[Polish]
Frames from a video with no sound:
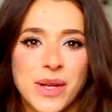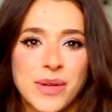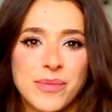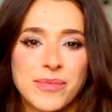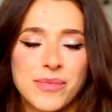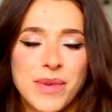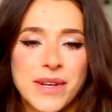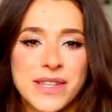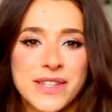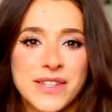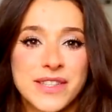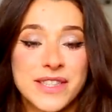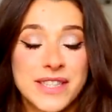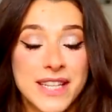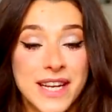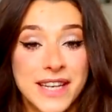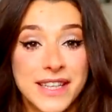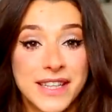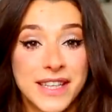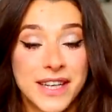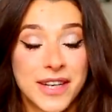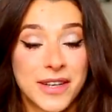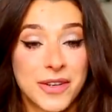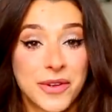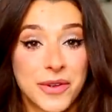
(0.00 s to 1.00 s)
bardzo
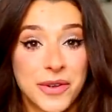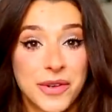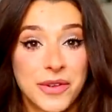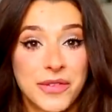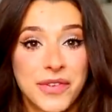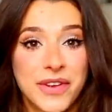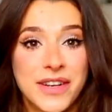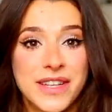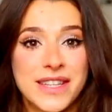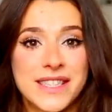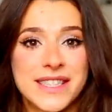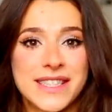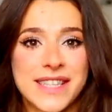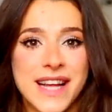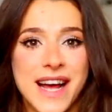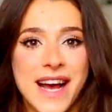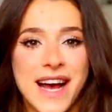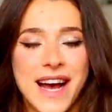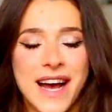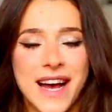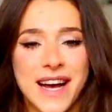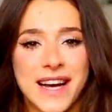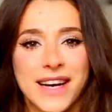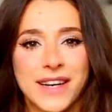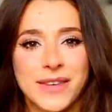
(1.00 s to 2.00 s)
ceni chlorofil
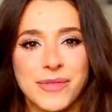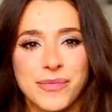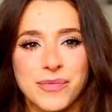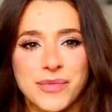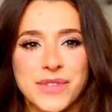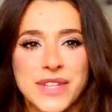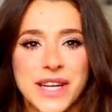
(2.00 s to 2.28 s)
za,